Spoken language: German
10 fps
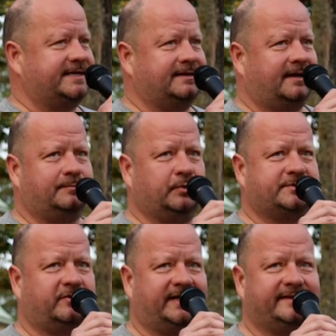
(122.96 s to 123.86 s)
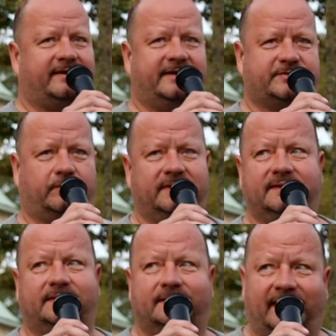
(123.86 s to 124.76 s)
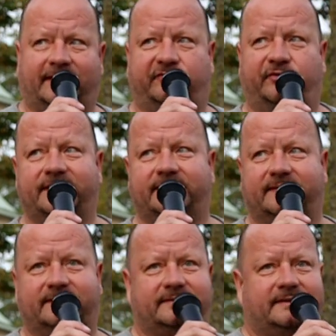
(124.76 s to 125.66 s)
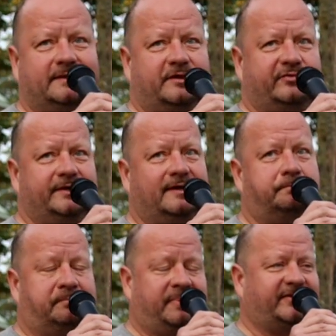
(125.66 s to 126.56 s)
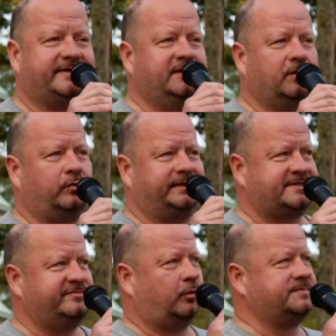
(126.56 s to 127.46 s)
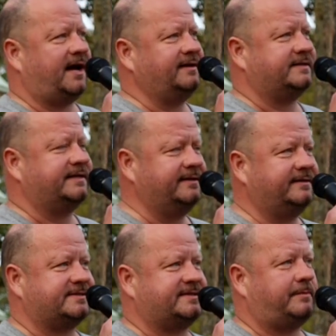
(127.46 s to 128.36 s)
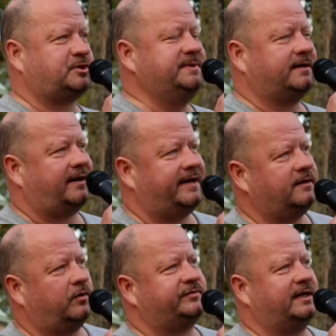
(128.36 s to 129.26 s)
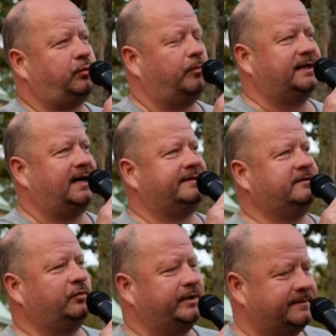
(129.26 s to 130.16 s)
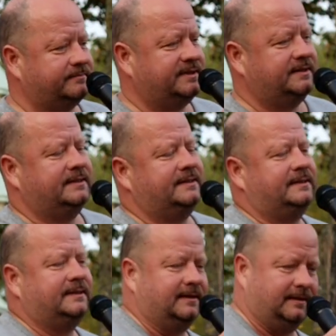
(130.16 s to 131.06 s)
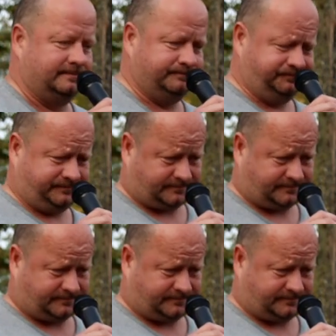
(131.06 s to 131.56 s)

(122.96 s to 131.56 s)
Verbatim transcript: gesehen haben und so weiter. Also eine völlige, völlige Pervertierung dessen, worum es eigentlich ging. Es gab Schmierereien auf der Promenade, wo eben ähm,